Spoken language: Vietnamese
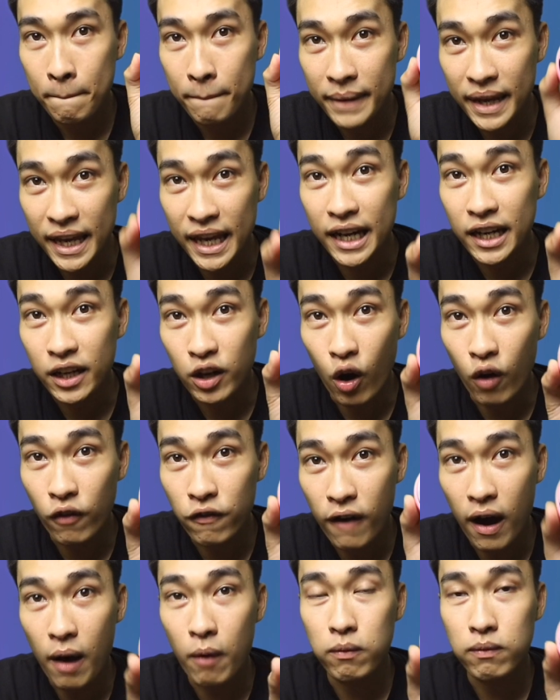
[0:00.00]
nhiệt độ
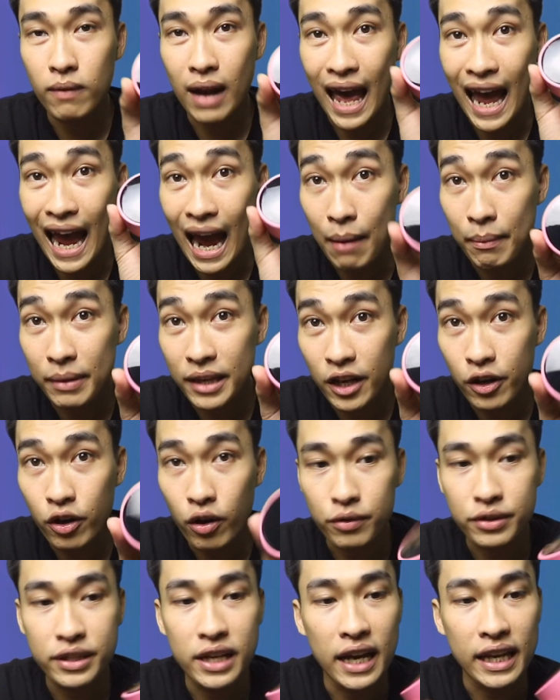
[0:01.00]
phòng là 29
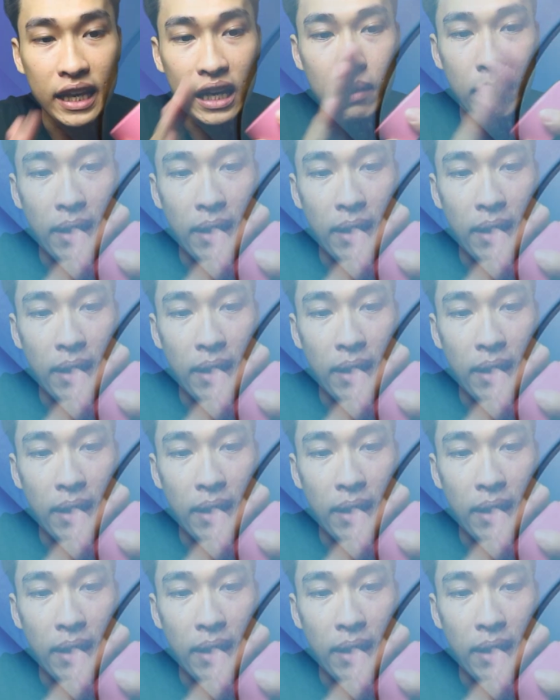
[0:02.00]
độ C nha các